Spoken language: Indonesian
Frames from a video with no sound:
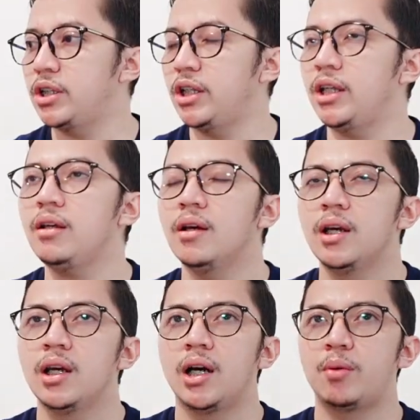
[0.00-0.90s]
di sini
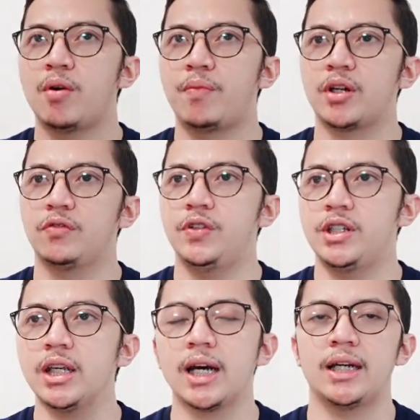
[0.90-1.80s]
manfaat
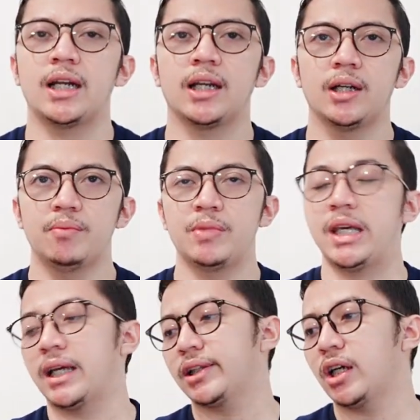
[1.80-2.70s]
fisik adalah
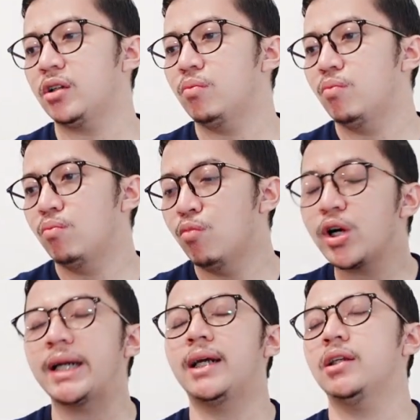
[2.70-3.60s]
menyehatkan
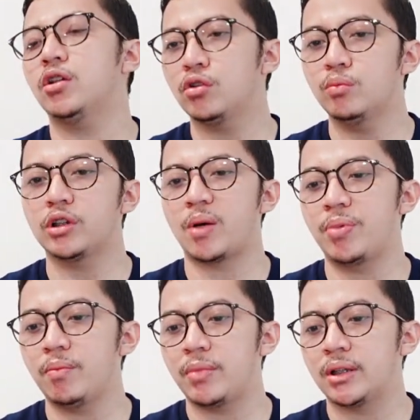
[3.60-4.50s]
bukan hanya tubuh
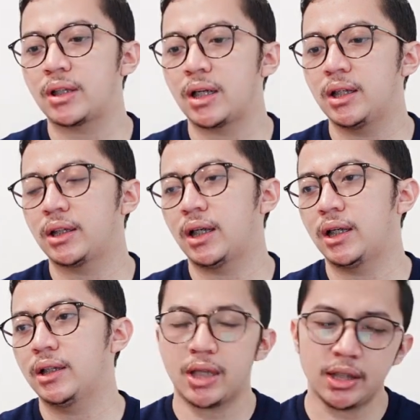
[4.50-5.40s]
tapi mental kita.
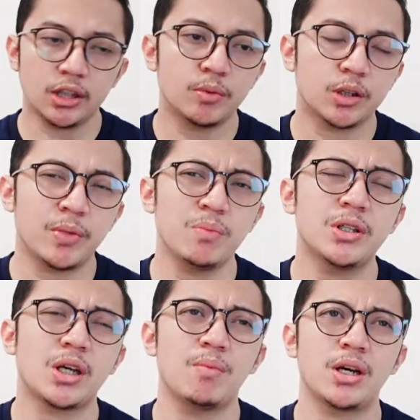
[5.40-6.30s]
Misalnya teman-teman
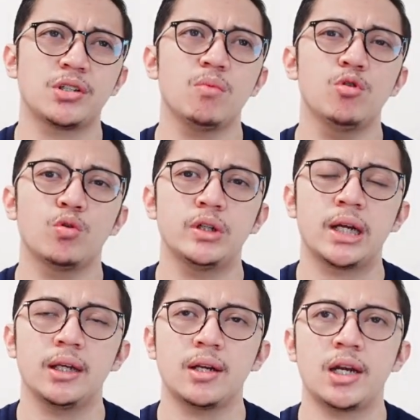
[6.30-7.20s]
bisa baca buku
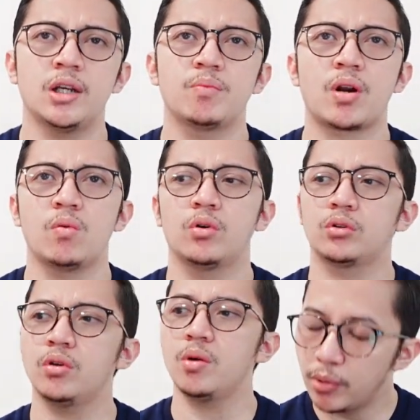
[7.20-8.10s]
dari Naning
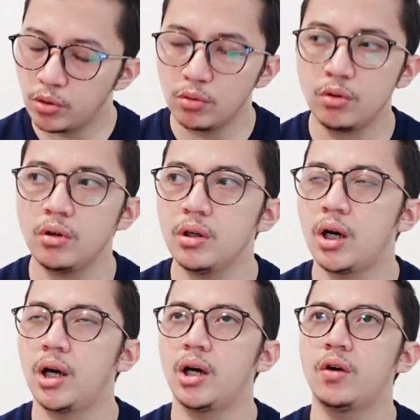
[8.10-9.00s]
Prawoto yang berjudul
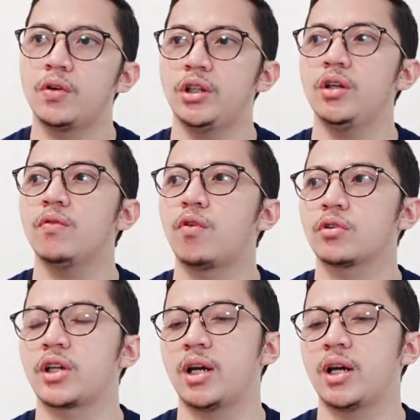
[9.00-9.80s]
uh, Reading for